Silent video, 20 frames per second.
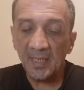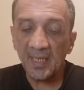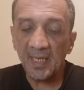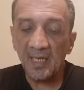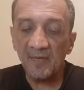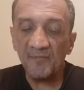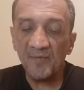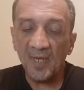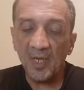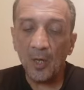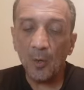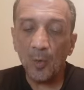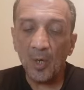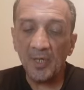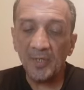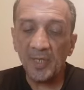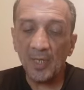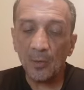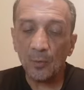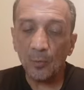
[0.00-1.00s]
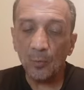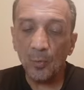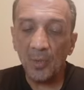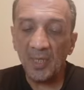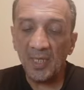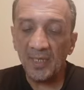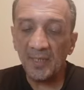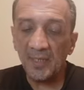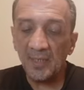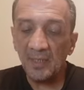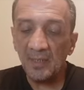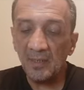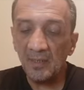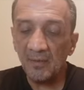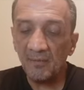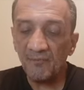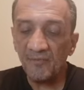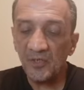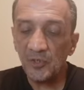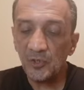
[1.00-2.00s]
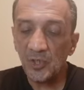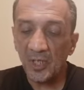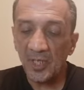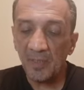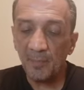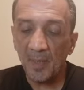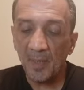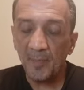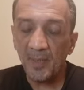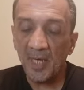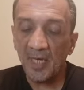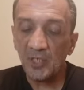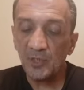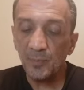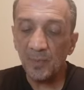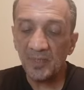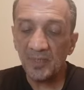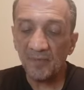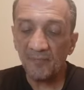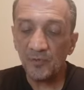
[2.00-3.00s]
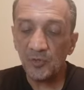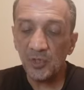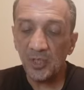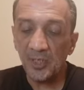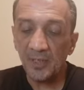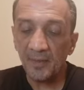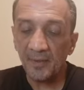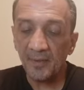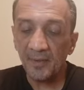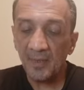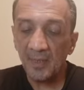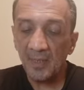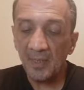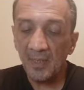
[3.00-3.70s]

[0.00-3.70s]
كيف له أن يقول لنا في جريمة بحجم تفجير